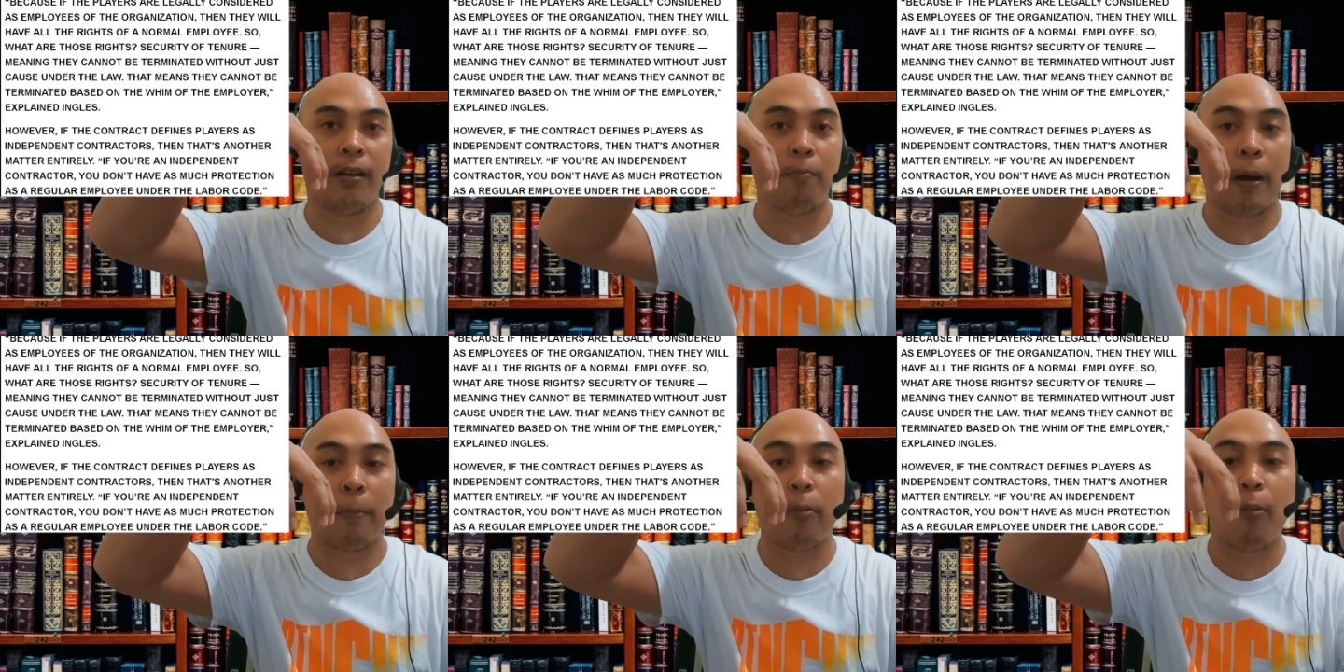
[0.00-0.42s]

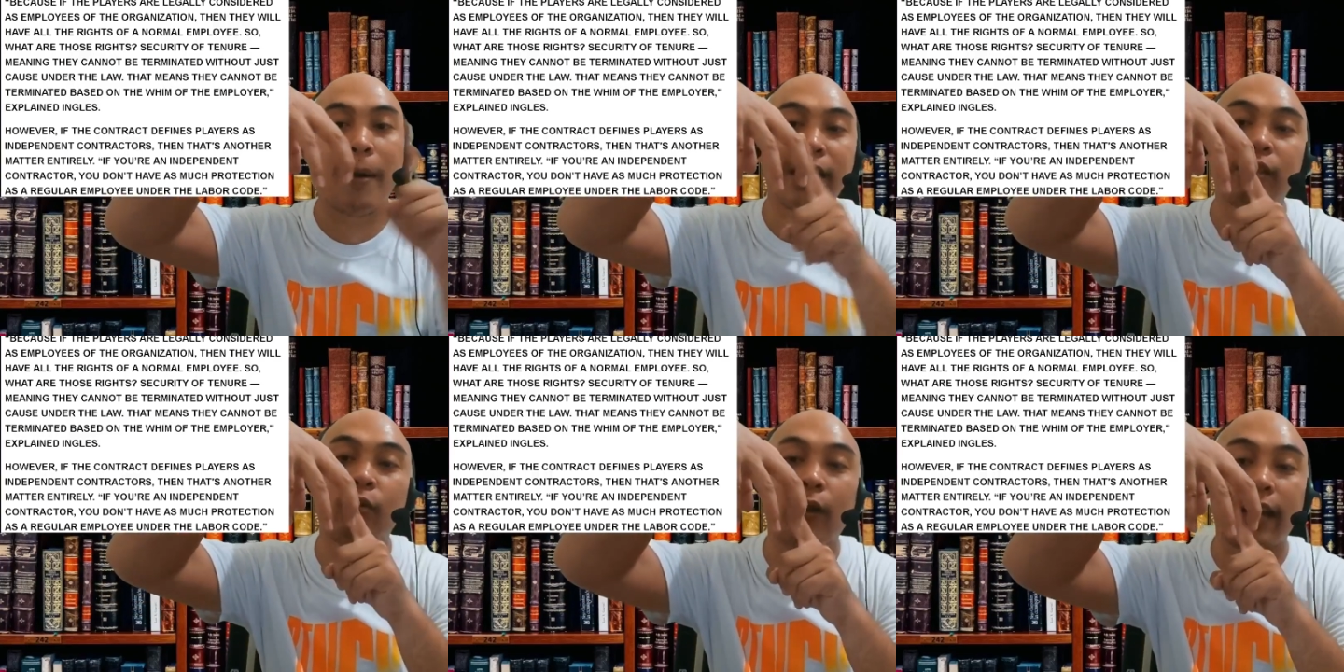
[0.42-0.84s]
pag
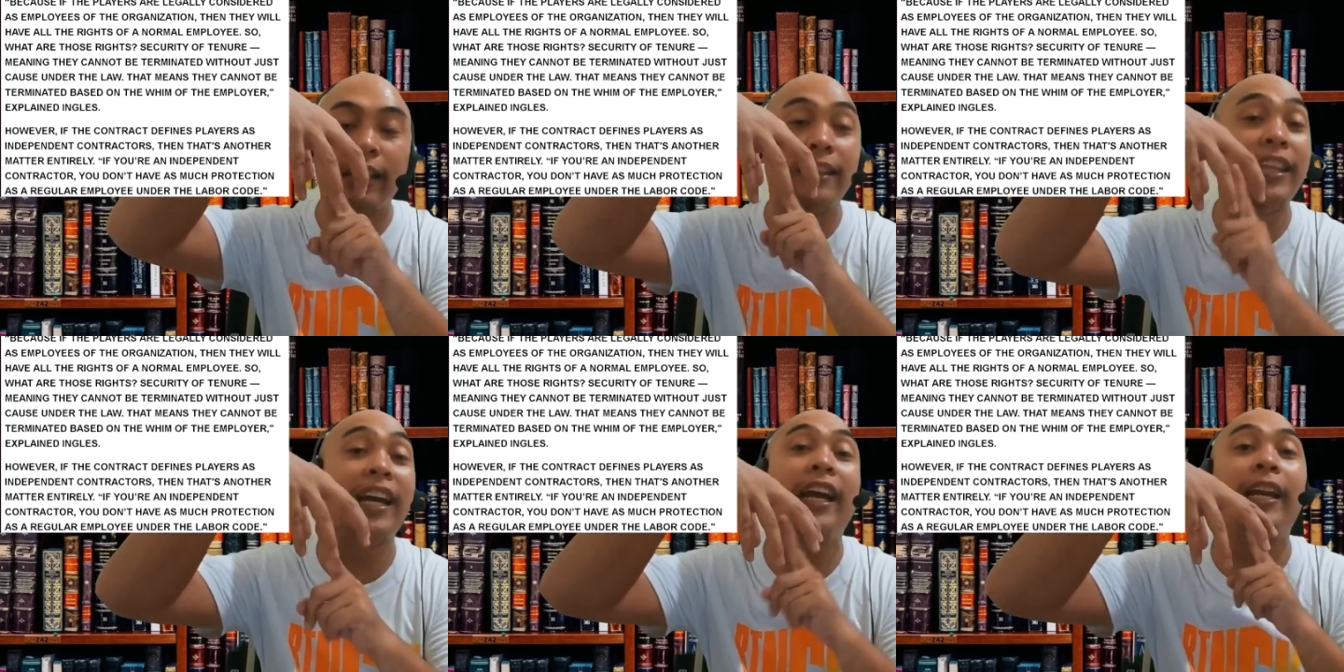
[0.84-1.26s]
pumasok ka
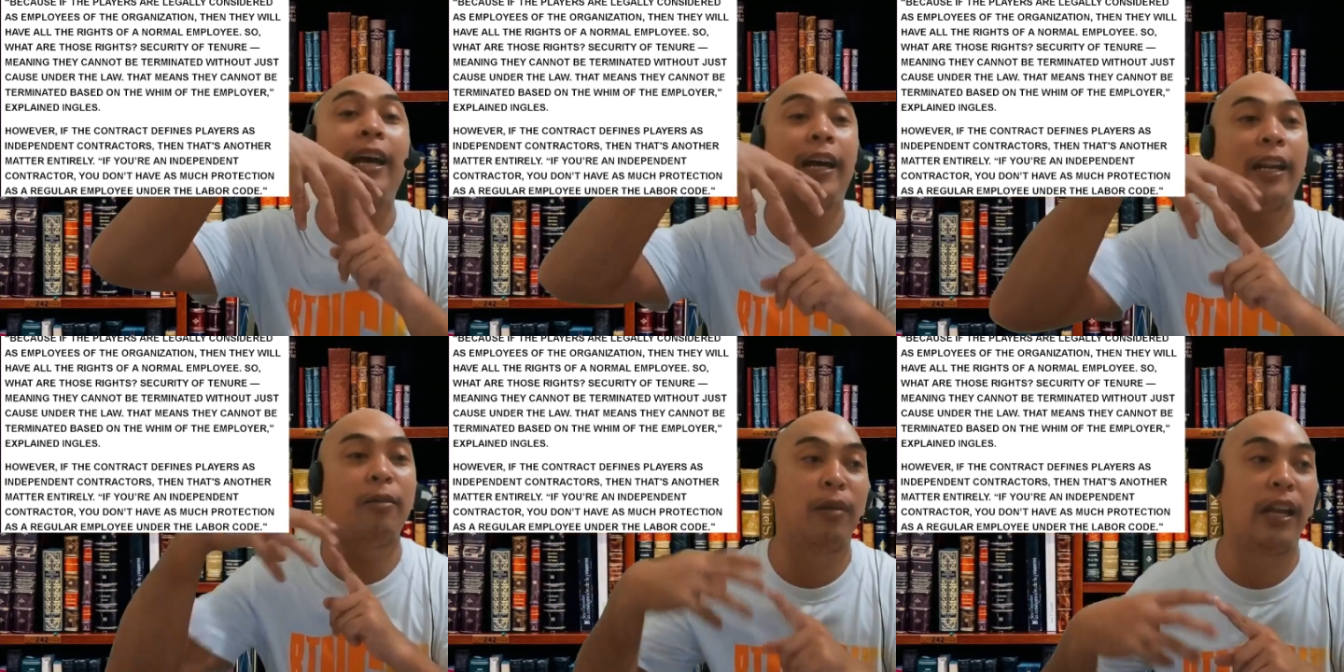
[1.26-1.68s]
hindi ka na
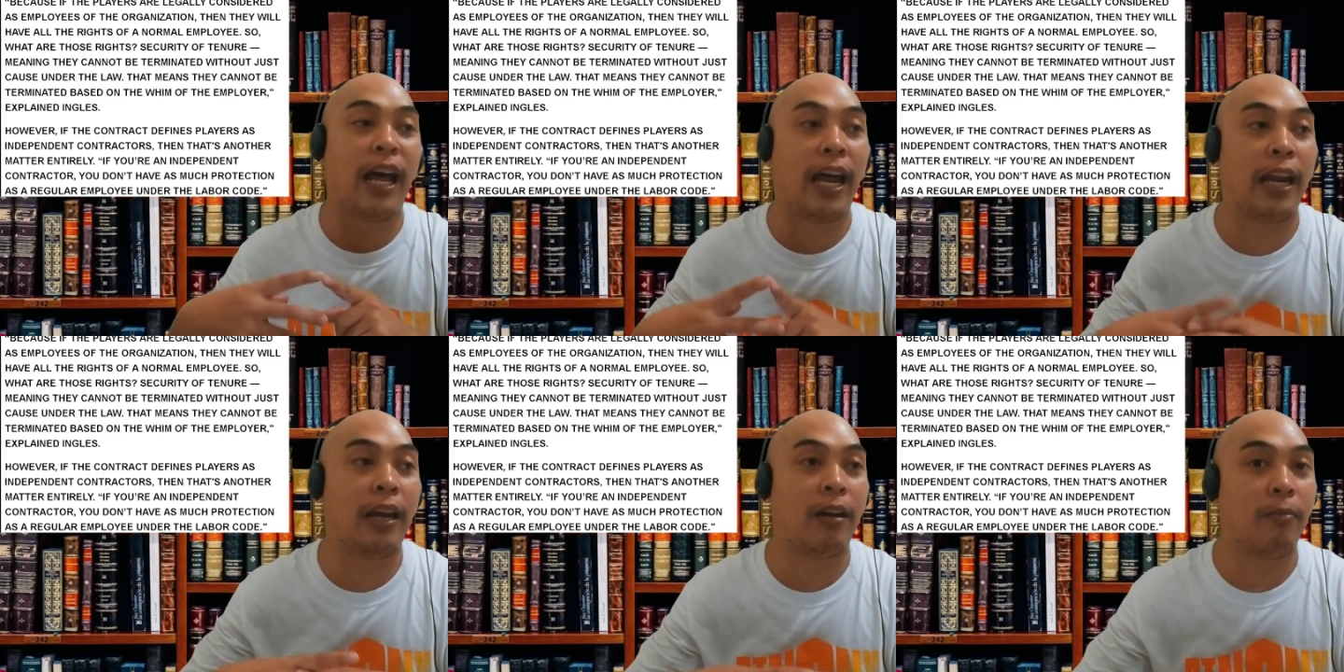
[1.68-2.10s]

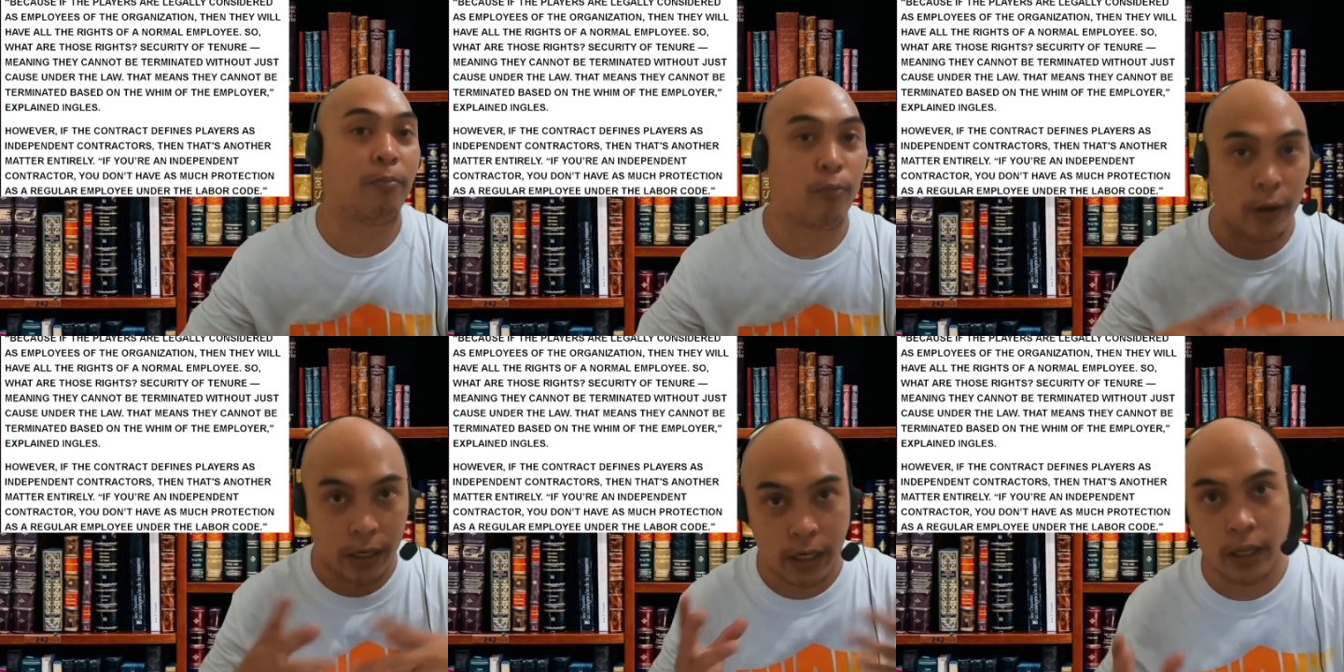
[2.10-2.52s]
kriminal,
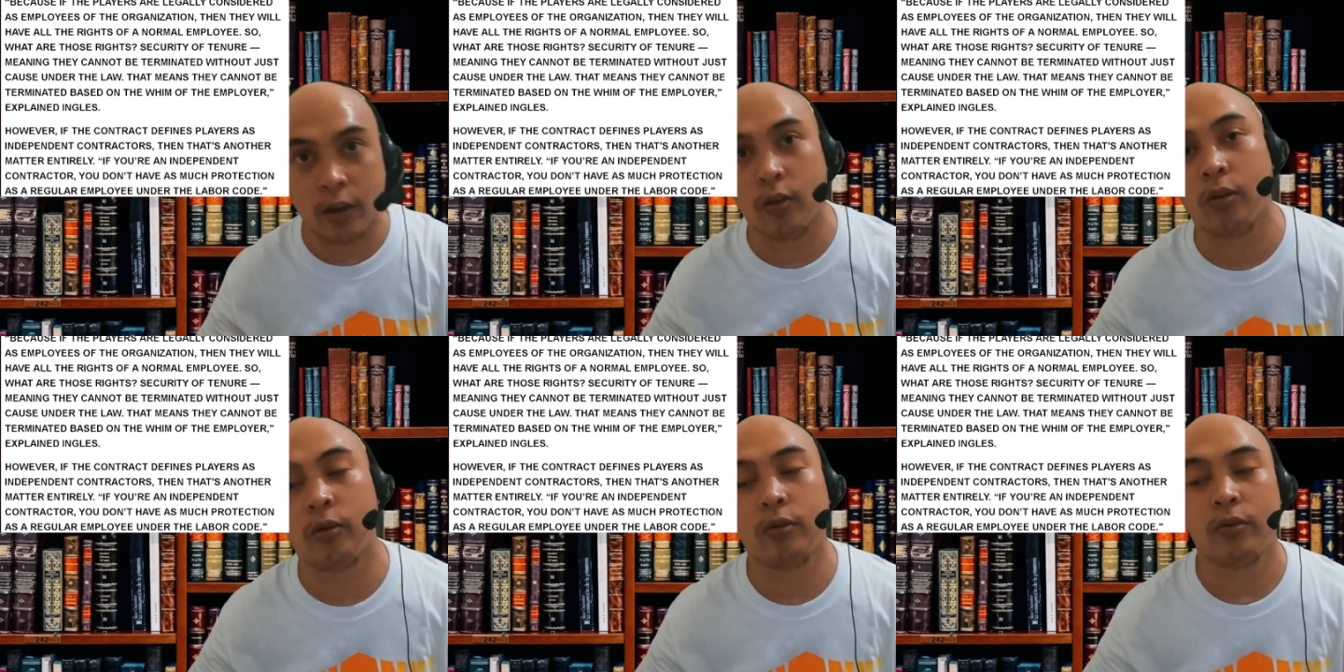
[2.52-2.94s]
pwede
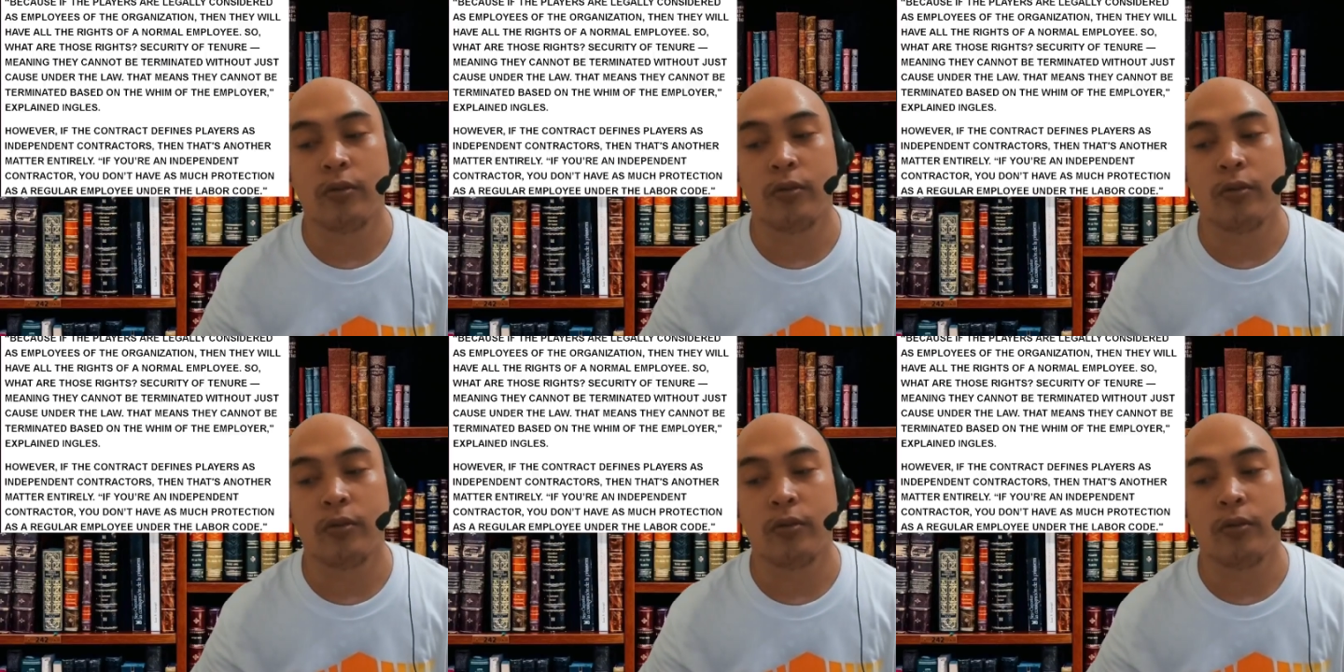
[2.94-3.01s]
yon.